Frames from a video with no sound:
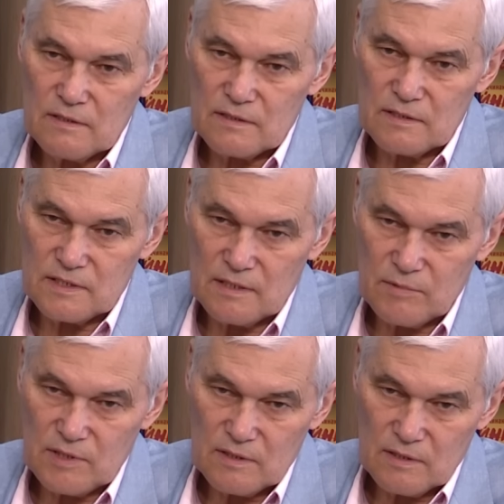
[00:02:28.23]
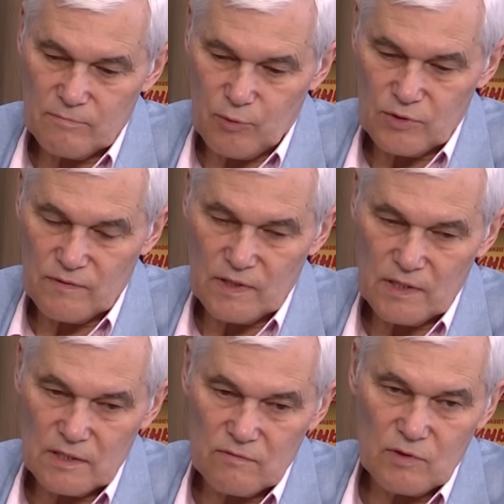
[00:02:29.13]
системы
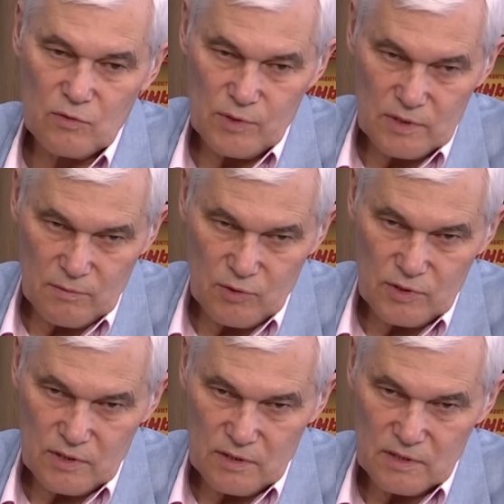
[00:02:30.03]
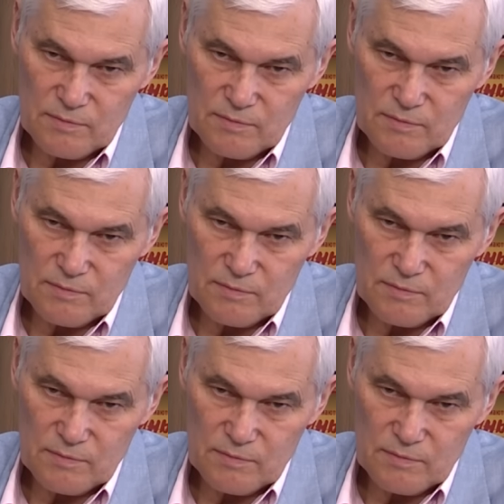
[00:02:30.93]
противоракетного наблюдения,